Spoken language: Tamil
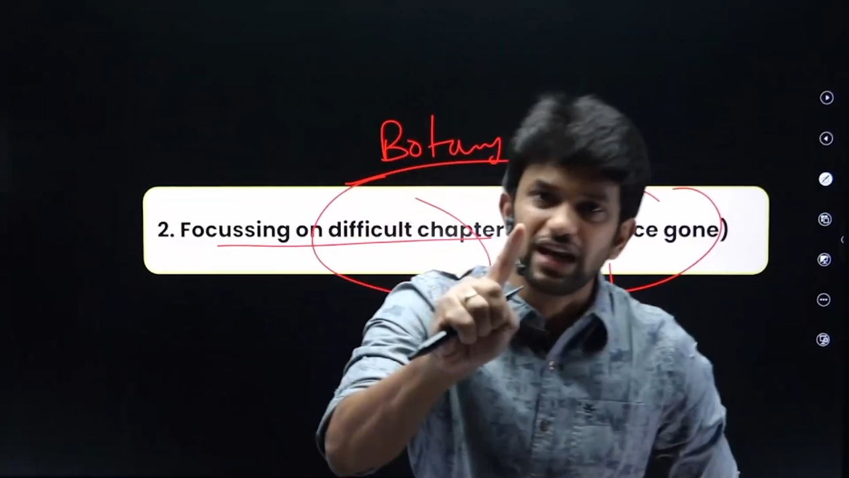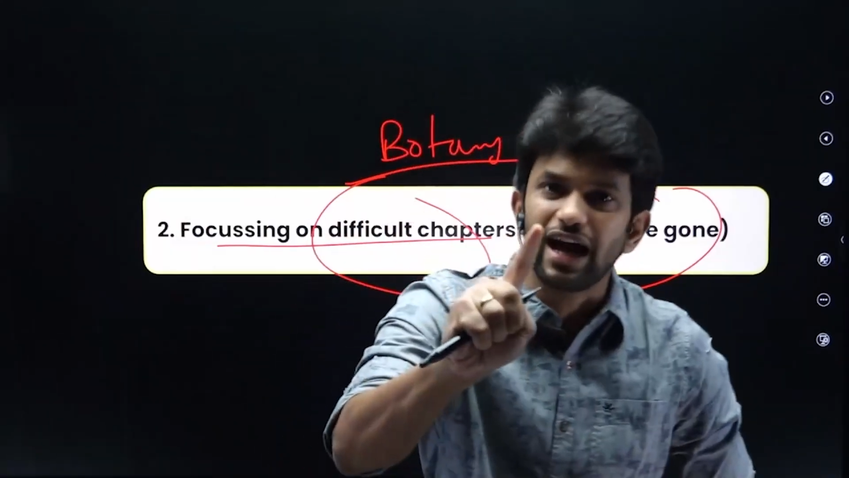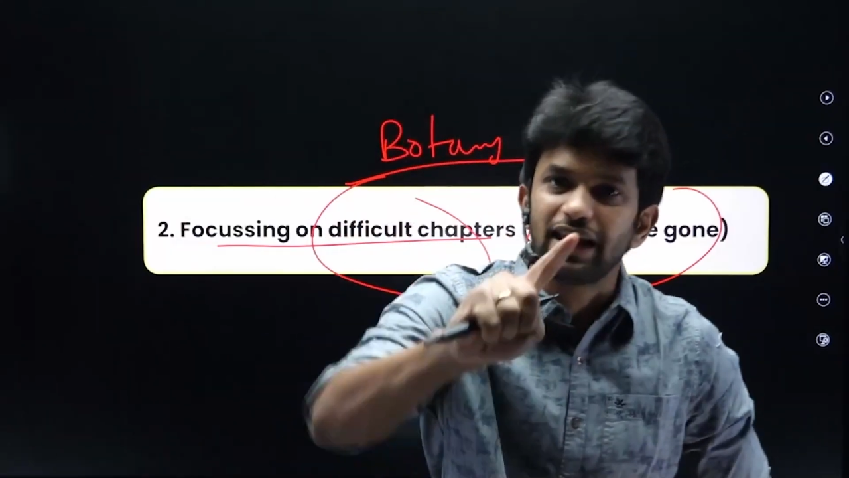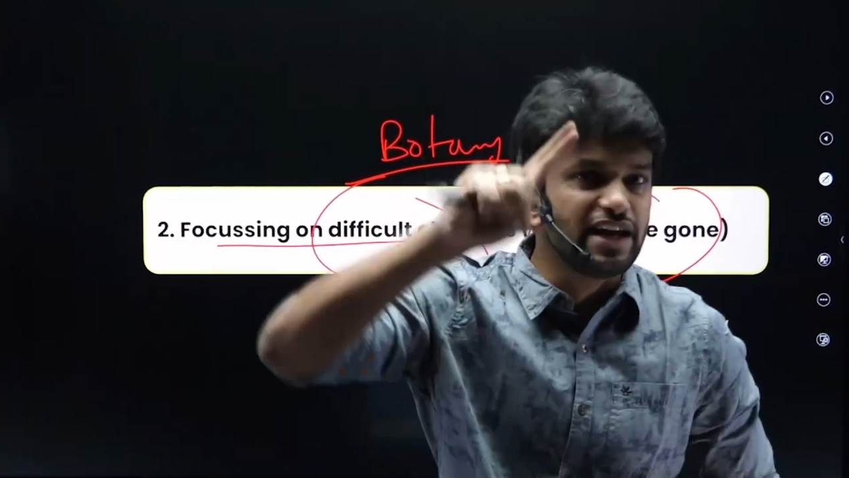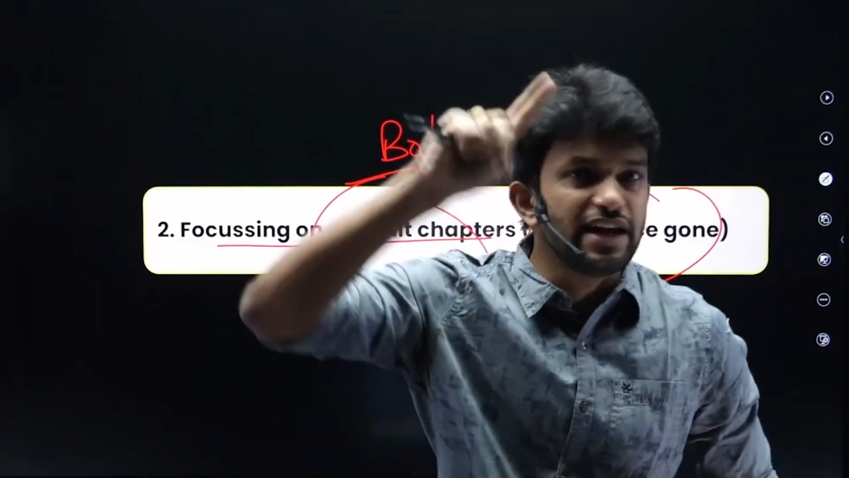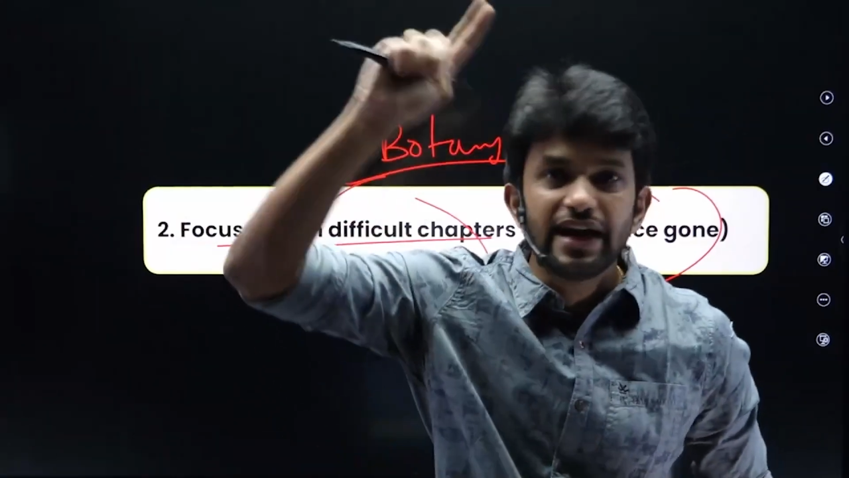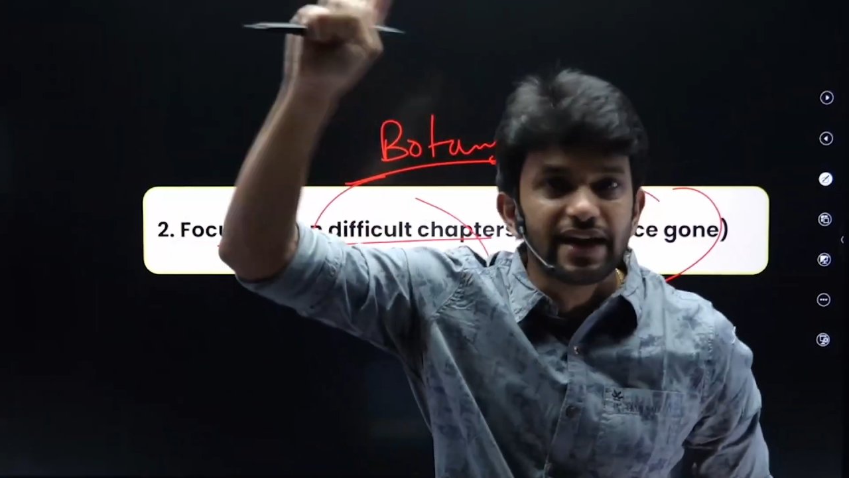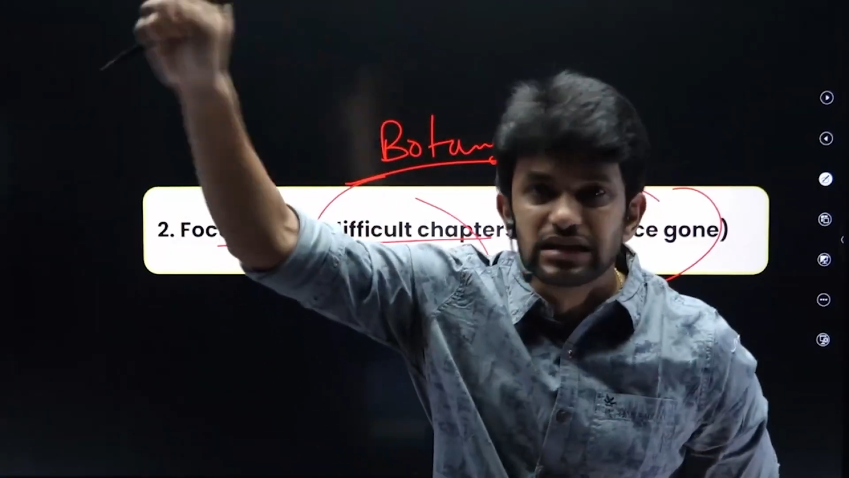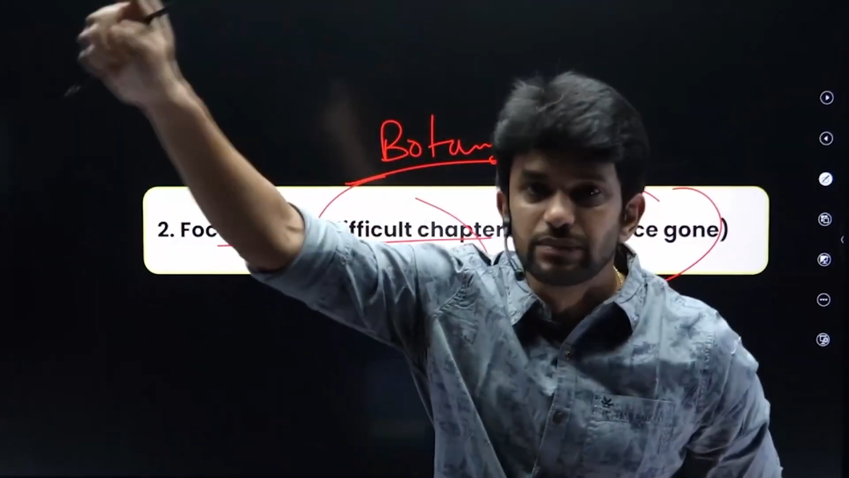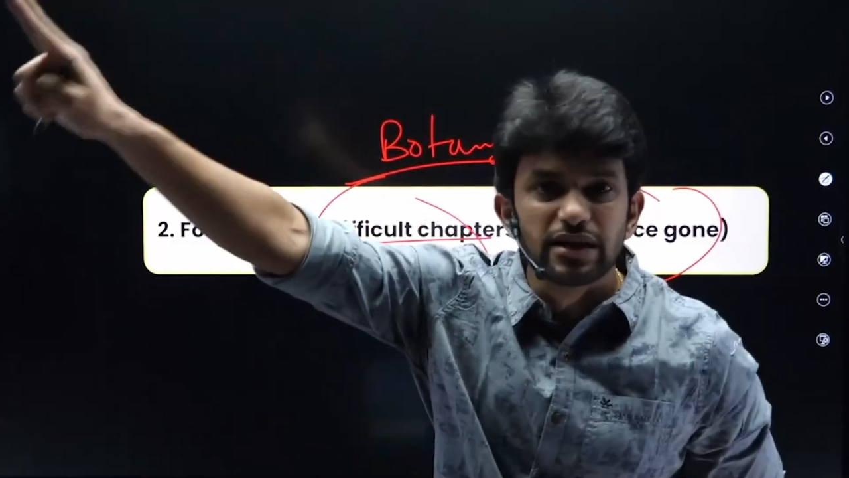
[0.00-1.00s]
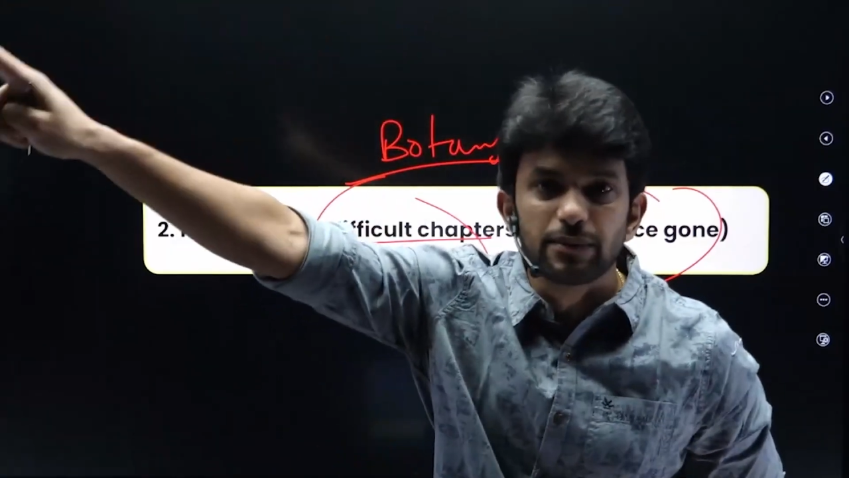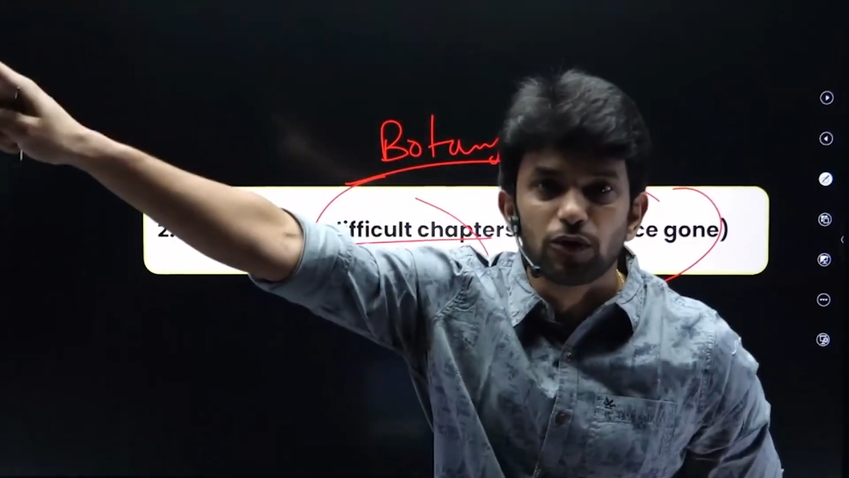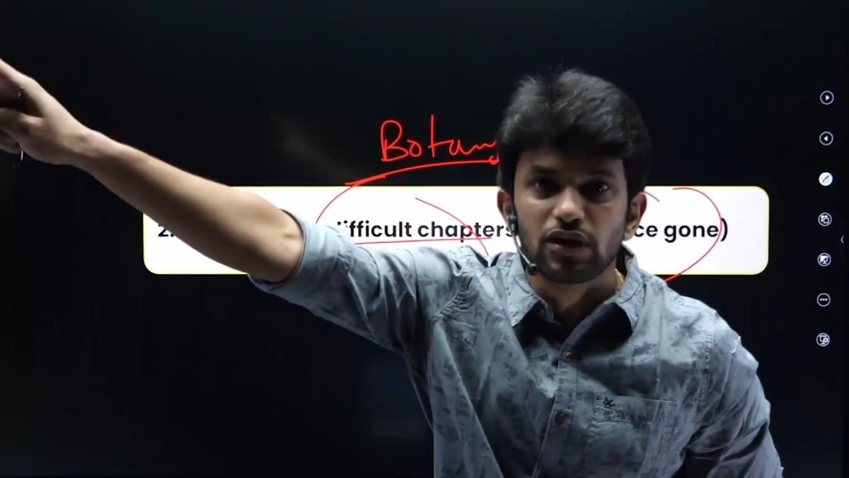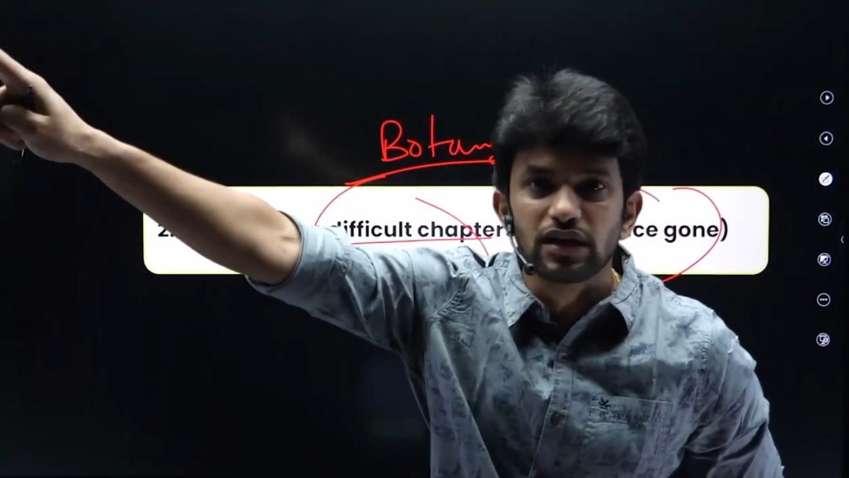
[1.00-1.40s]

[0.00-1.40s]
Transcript: நாளே நீ நீட் எக்ஸாம் எழுத போகிறது